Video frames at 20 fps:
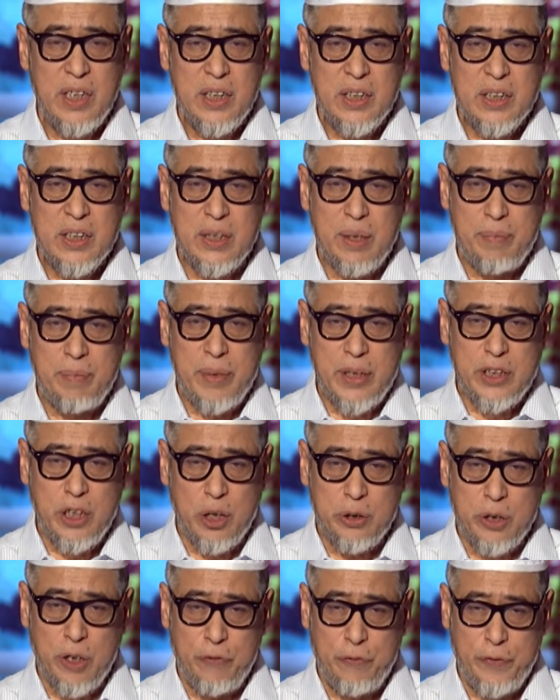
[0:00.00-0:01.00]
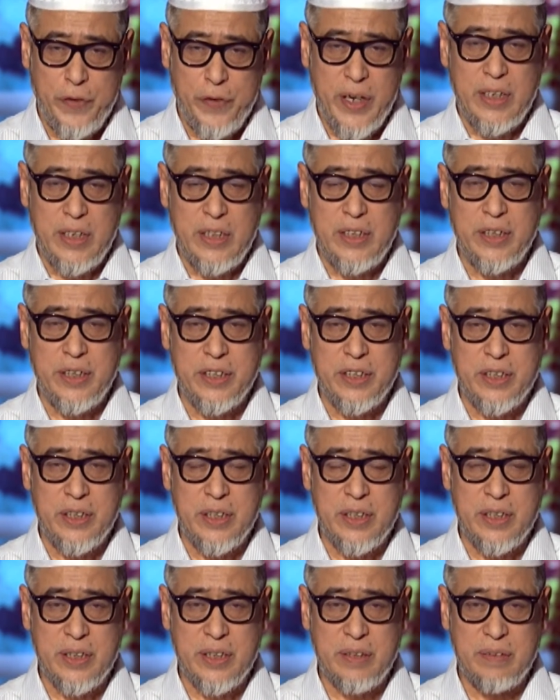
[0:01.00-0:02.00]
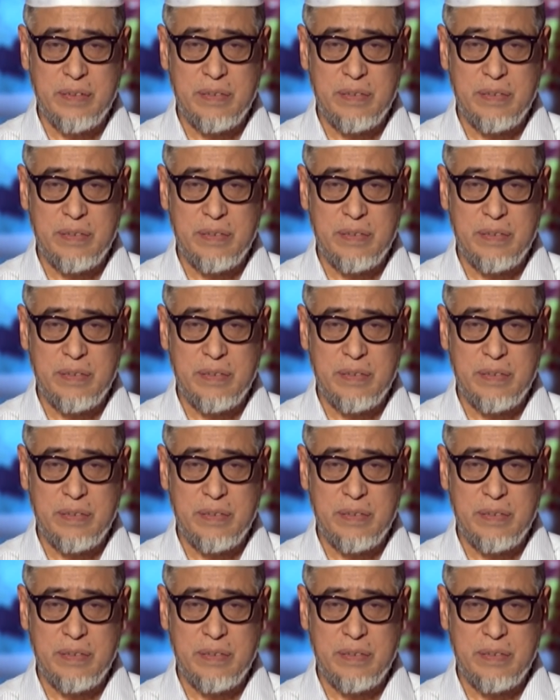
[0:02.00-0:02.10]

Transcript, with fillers: 什么叫做非理性知识？